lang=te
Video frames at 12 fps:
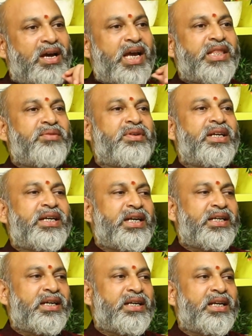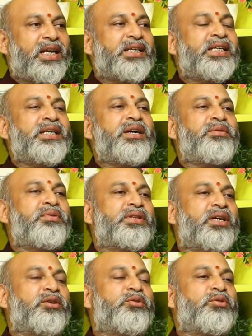అయితే వీళ్ళకి ఏంటంటే లక్కీగా
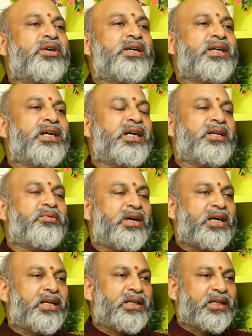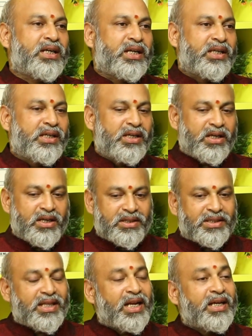కొంత గృహం కానీ వాహనం కానీ
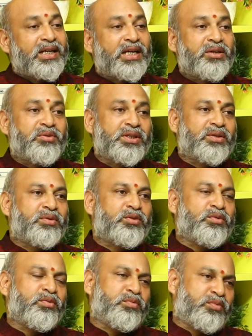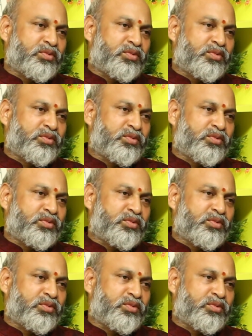స్థలం కానీ కొంతవరకు